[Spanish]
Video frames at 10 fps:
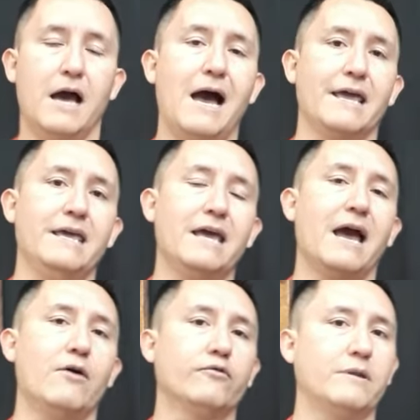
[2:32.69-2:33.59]
Ahí
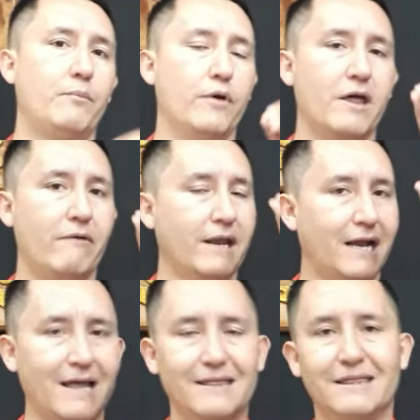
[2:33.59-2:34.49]
usted puede
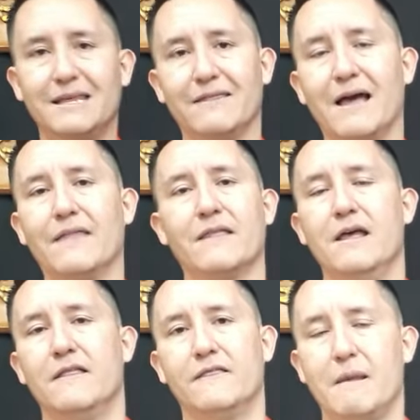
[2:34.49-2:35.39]
ver cantidad
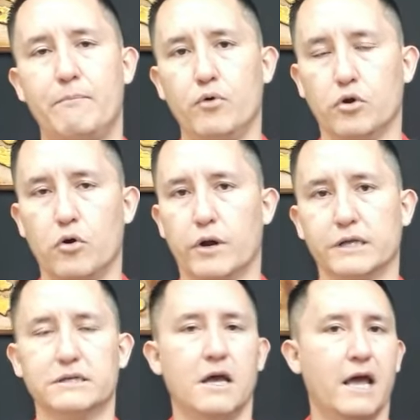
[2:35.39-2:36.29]
de
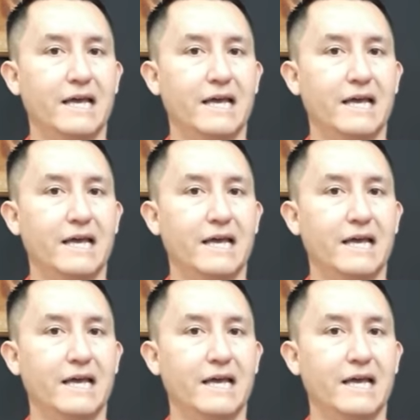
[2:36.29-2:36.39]
pulgones.